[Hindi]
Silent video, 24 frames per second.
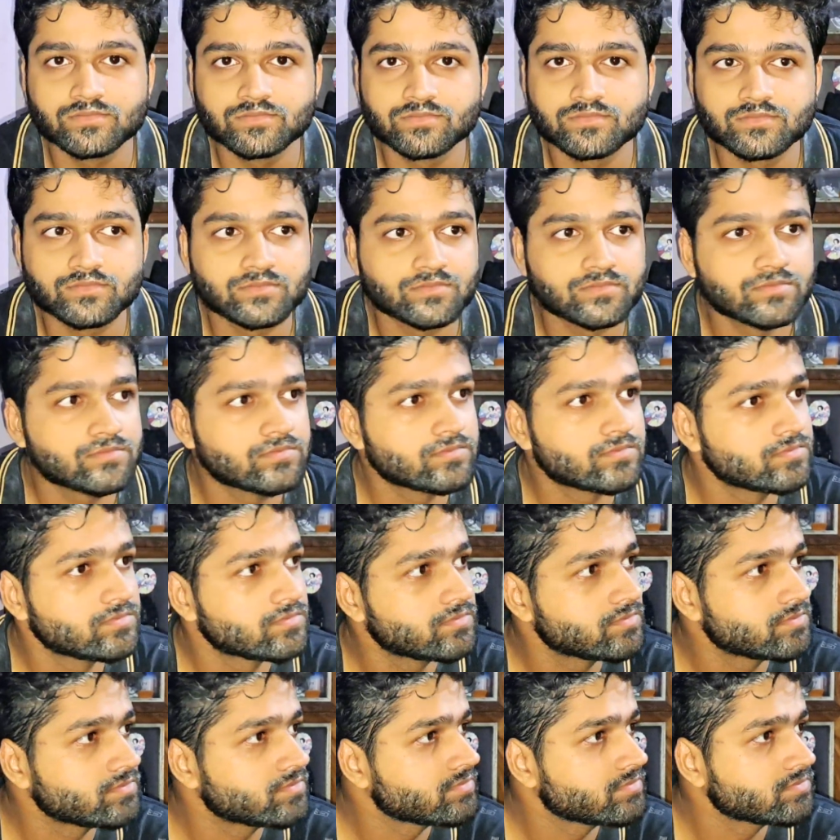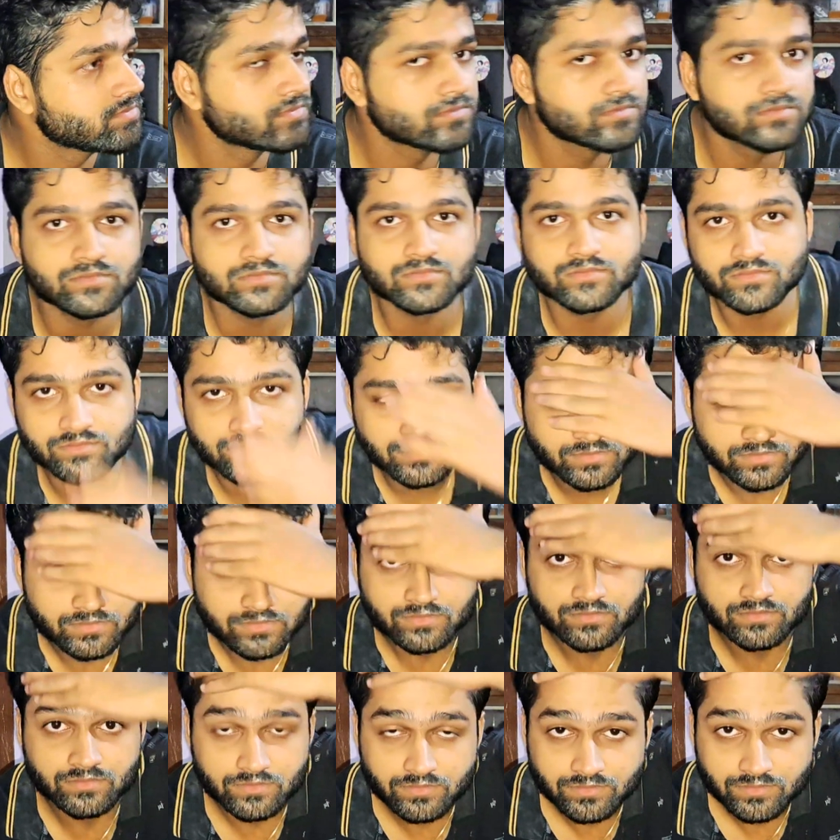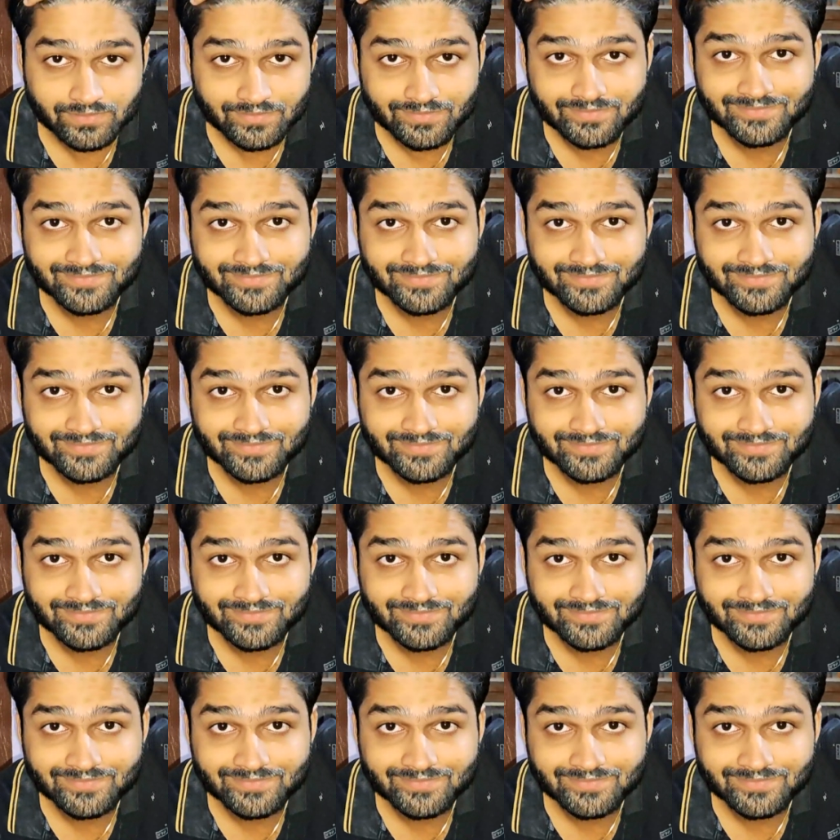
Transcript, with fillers: कितना अच्छा शाइनिंग आ चुका है